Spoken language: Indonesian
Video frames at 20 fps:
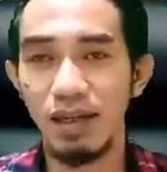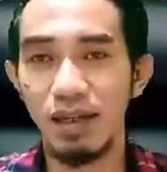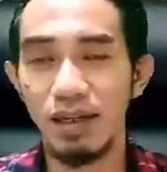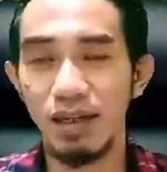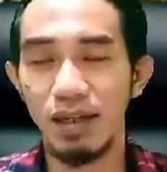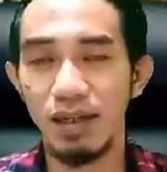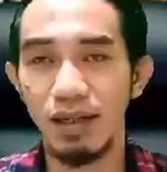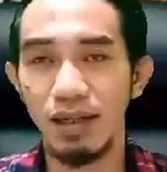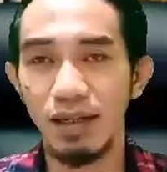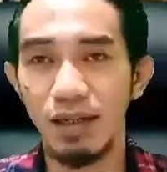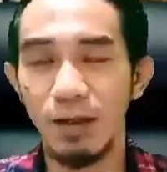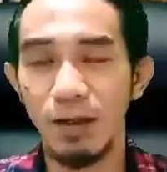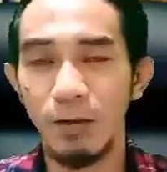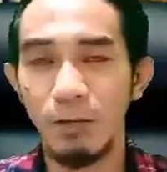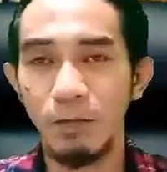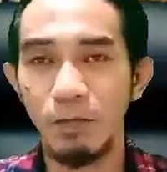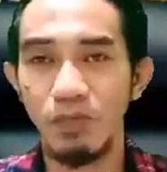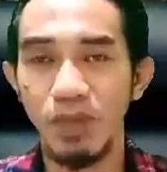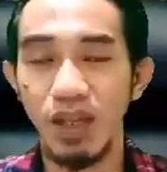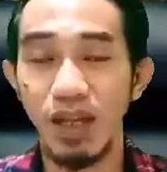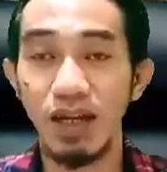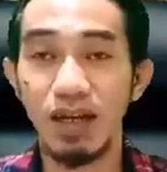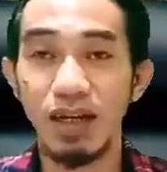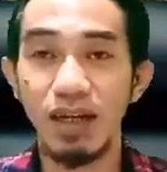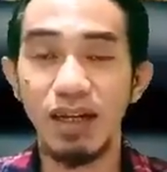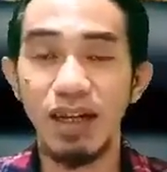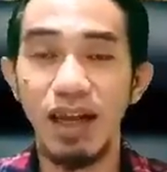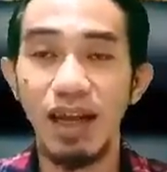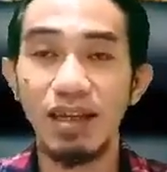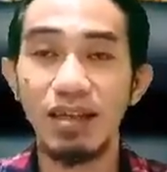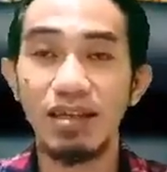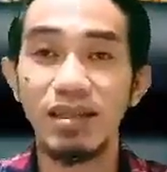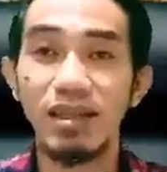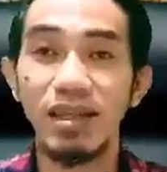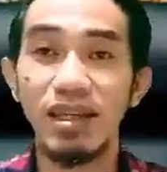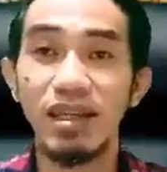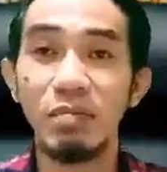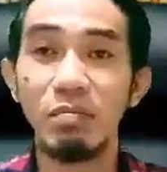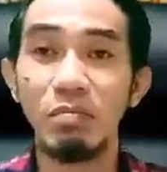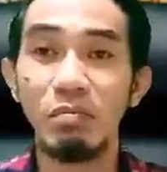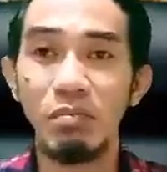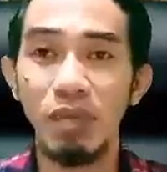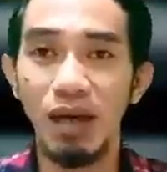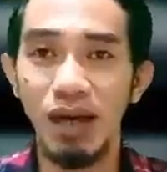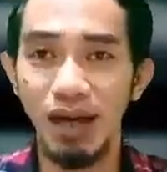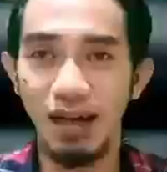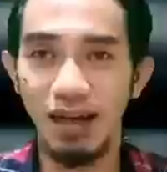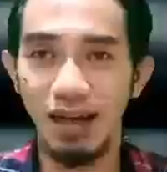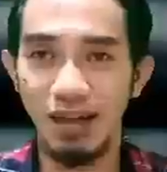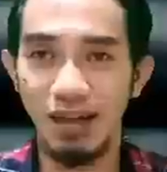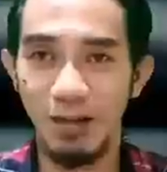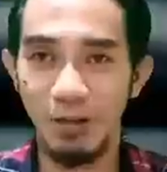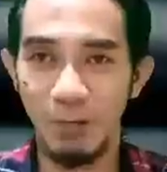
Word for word: uh, dengan seimbang.